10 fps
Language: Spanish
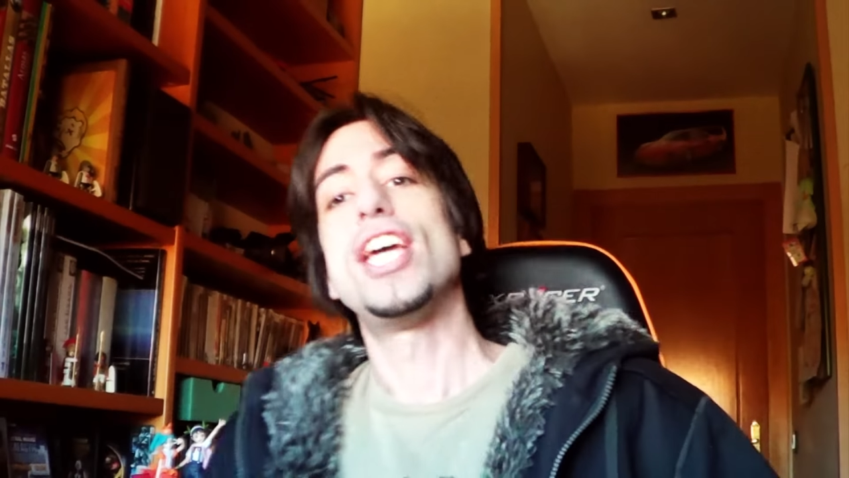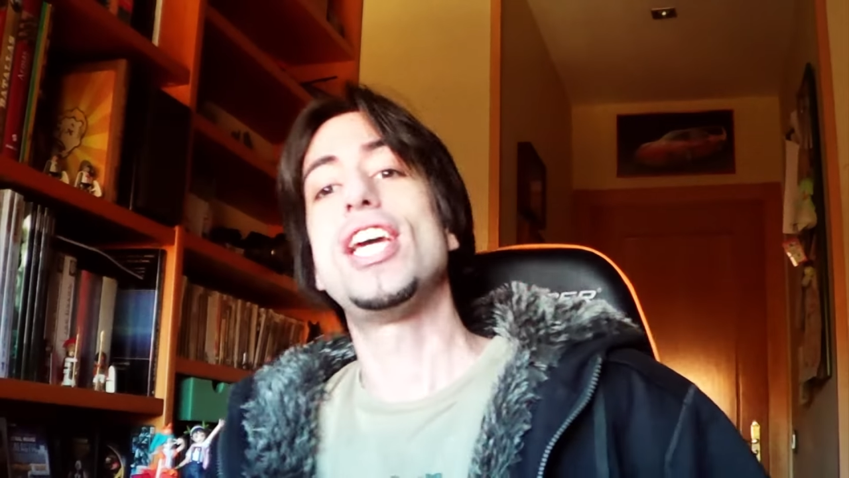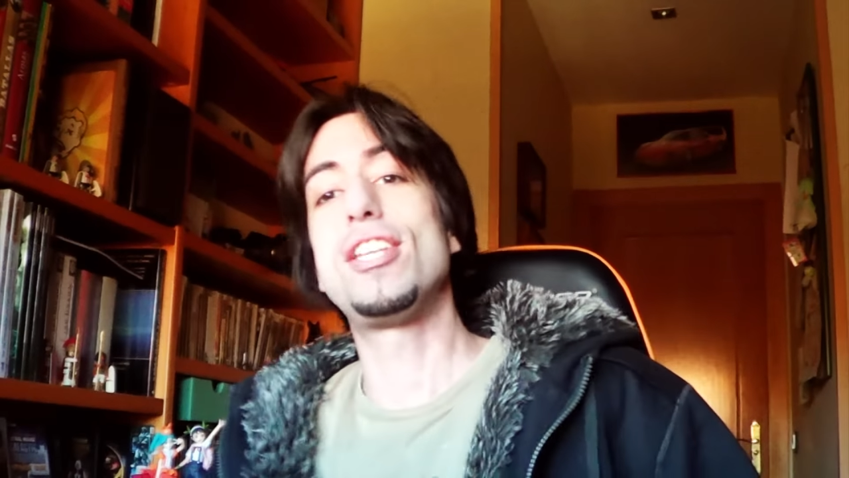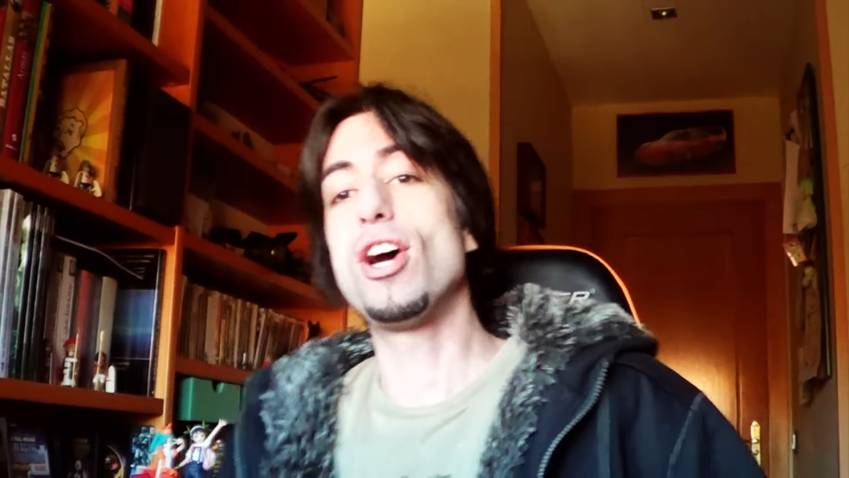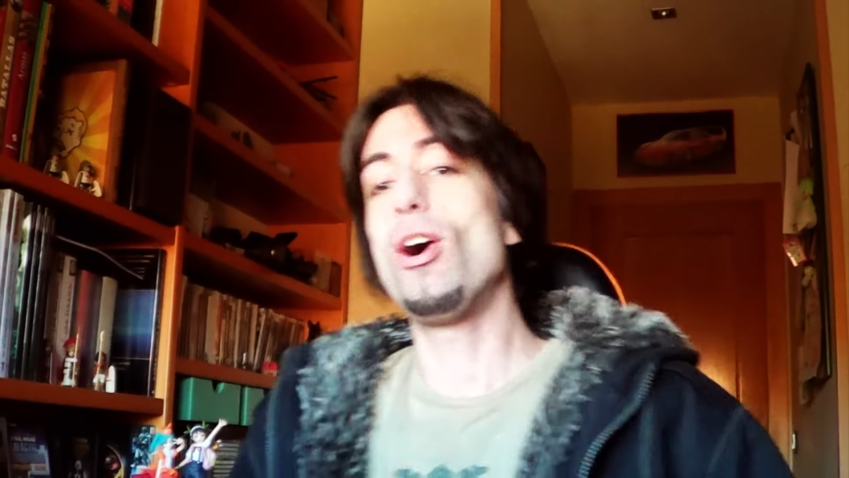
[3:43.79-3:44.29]

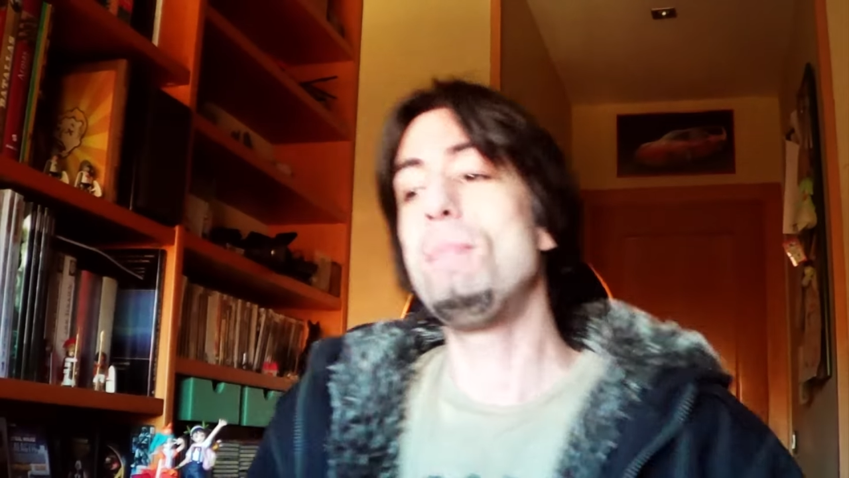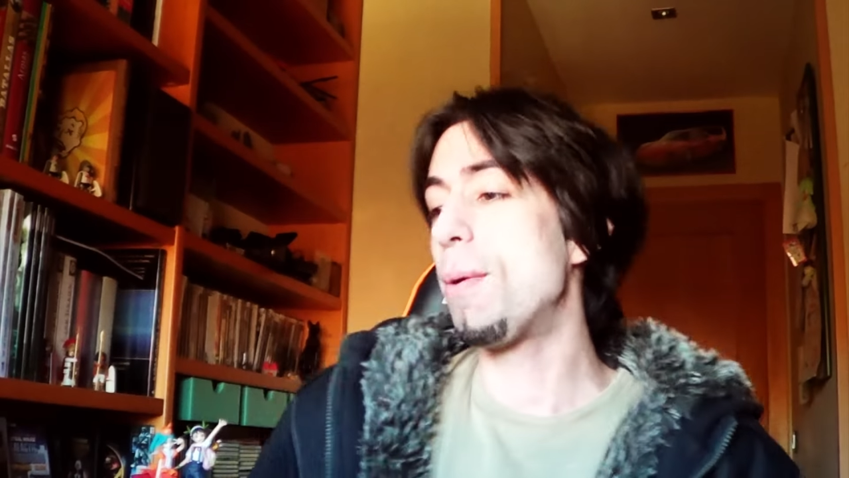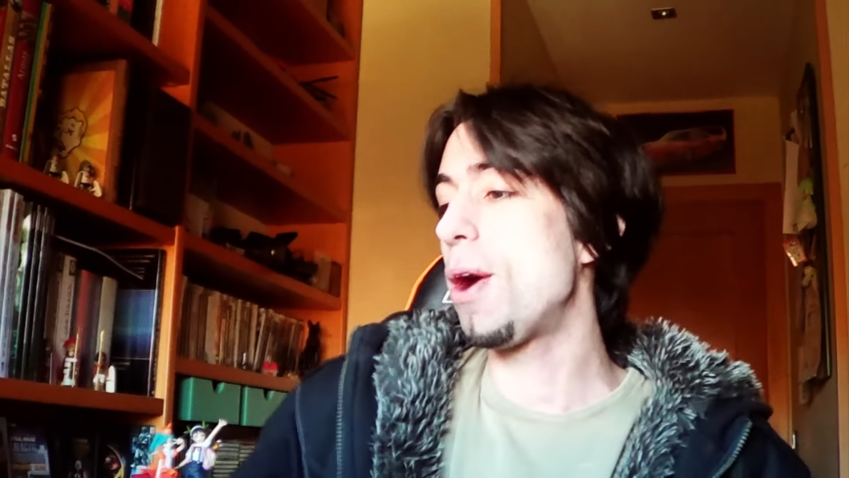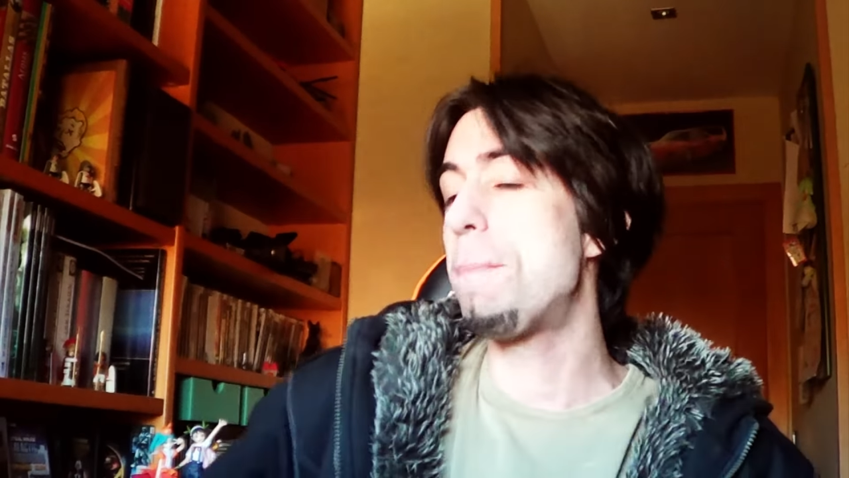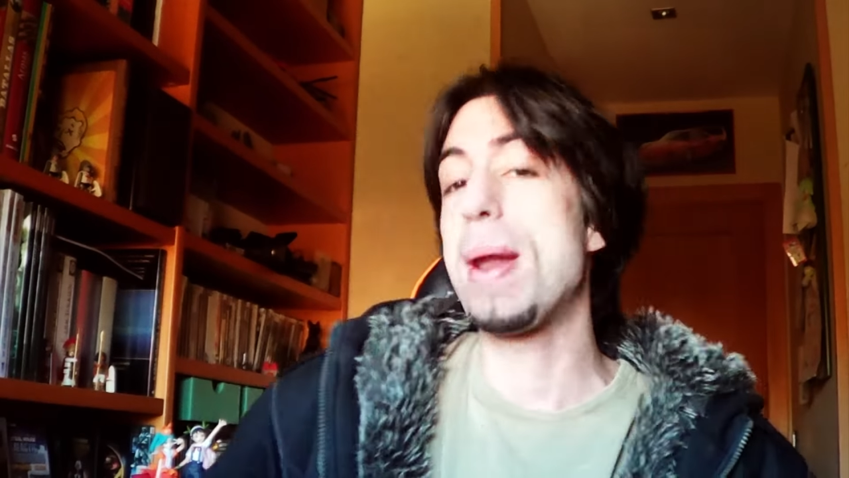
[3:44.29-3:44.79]
y yo me
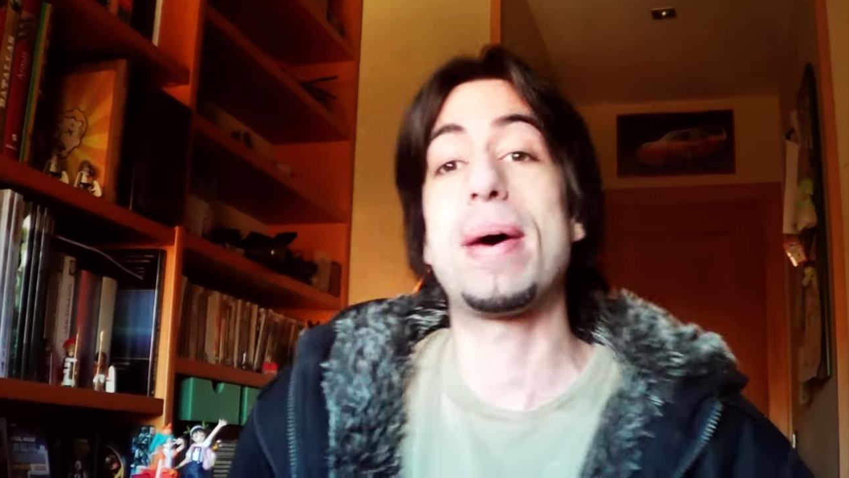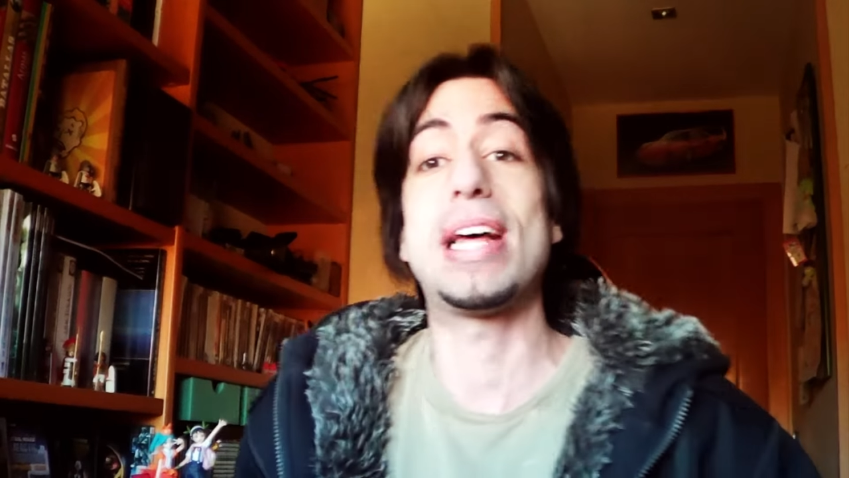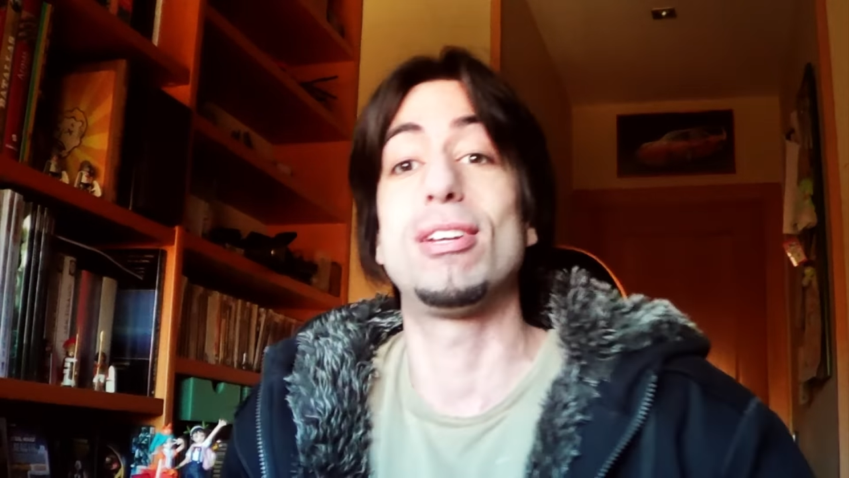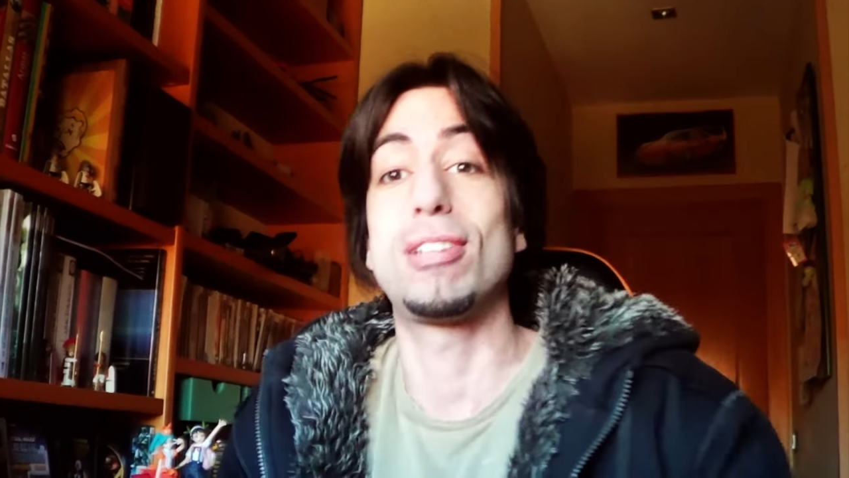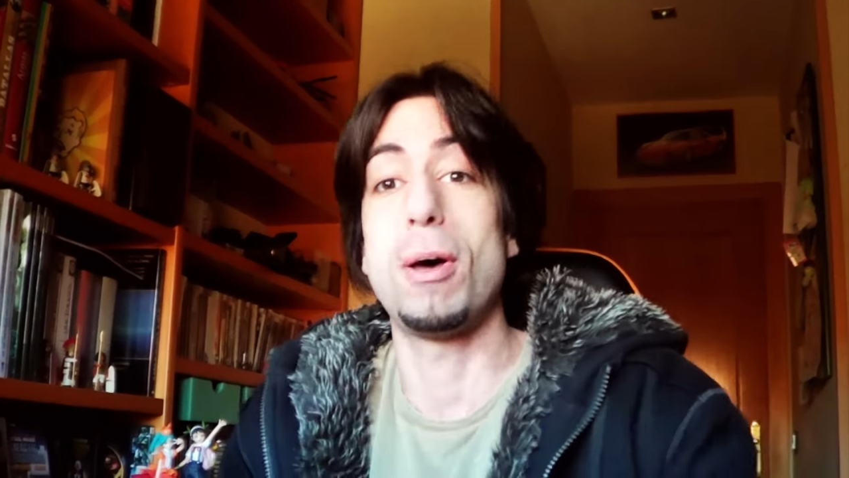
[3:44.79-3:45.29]
voy preparando